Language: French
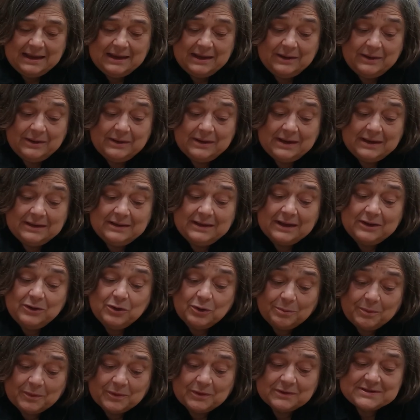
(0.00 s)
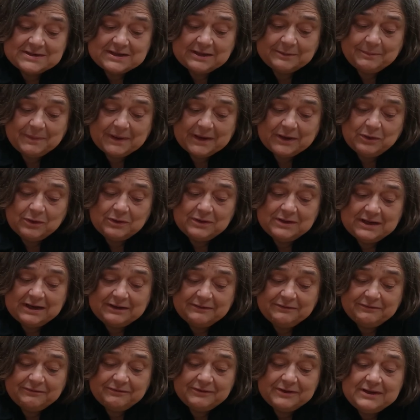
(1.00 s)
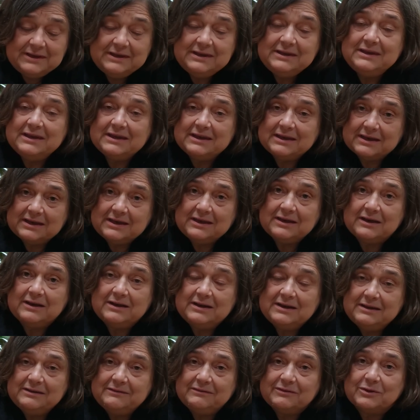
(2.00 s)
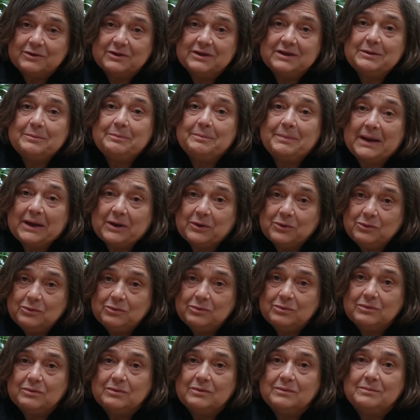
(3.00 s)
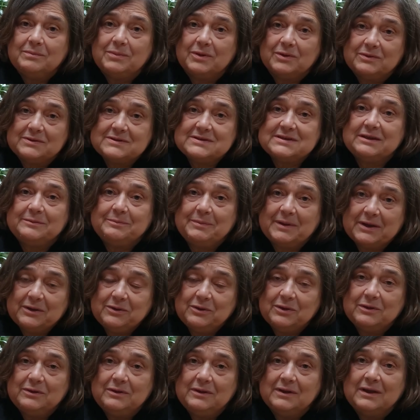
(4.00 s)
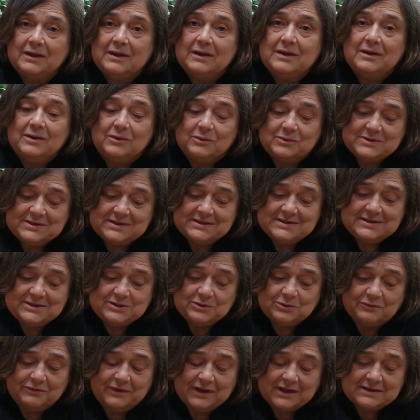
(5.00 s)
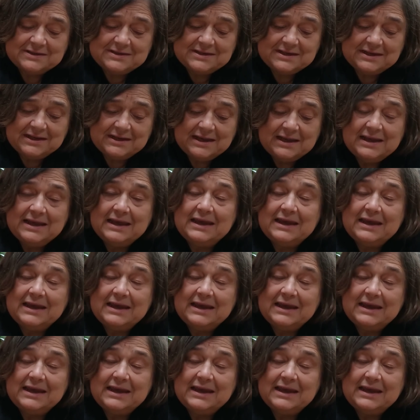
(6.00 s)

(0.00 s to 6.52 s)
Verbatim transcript: Euh, et d'ailleurs, pendant cette période, il a fini d'écrire un livre qui est paru pendant cette période aux éditions Verdier,